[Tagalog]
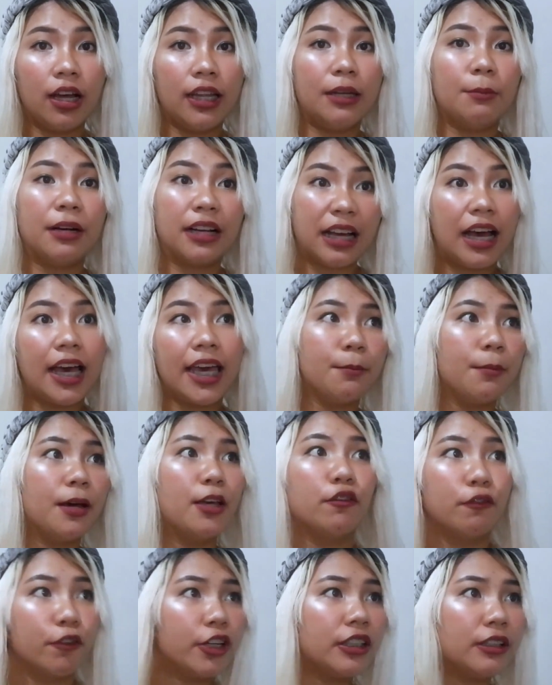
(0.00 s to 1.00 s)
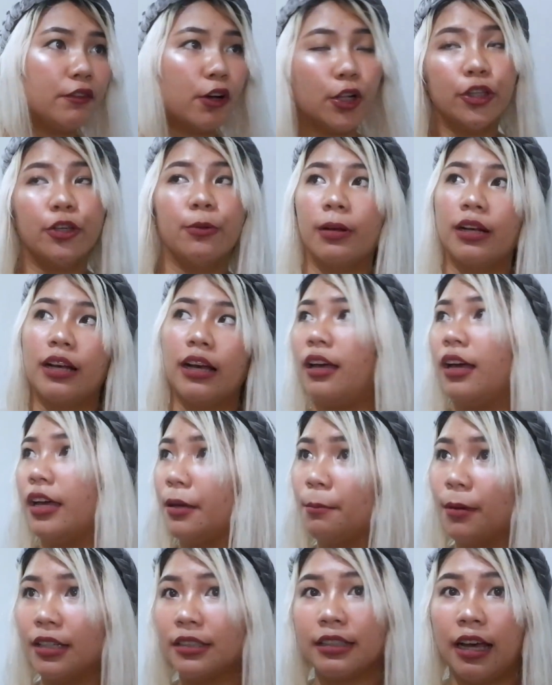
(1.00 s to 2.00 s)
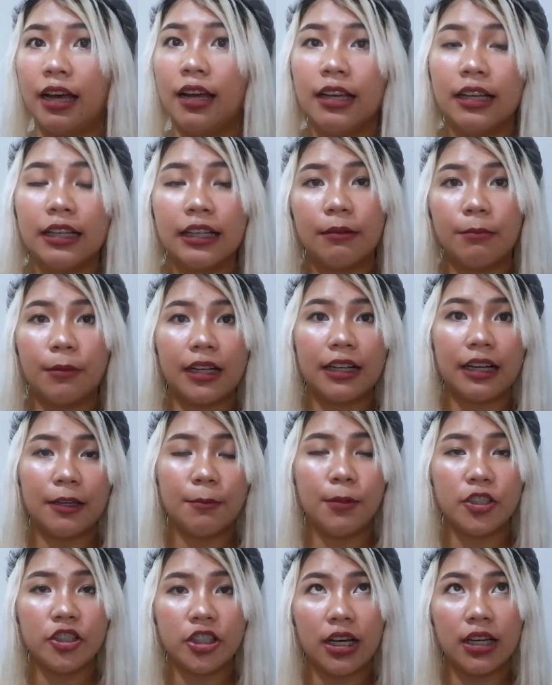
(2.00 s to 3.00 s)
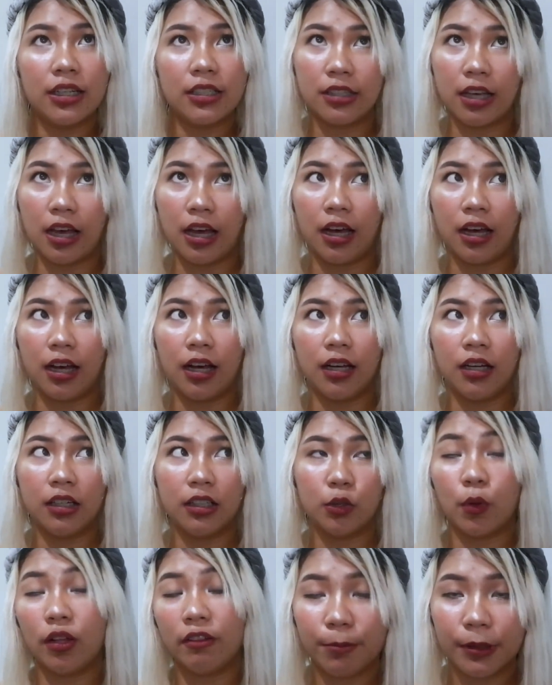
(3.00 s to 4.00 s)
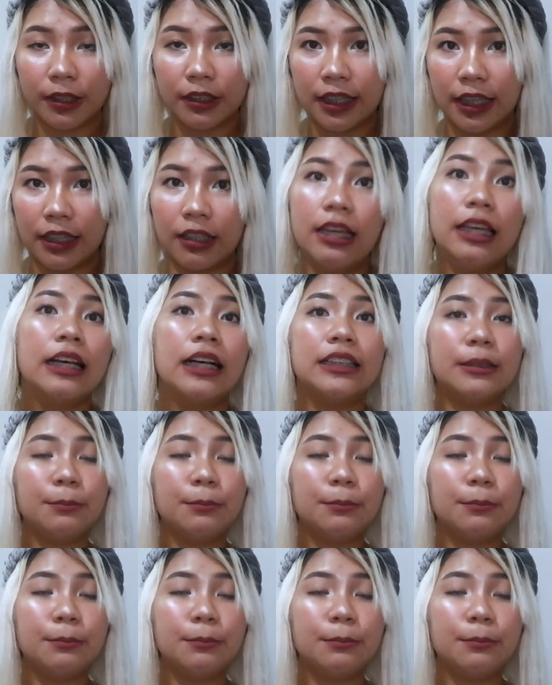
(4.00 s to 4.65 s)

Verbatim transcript: ha, ah, na magkakaiba yung 40 volume, magkakaiba, sa, magkaiba siya sa 12%.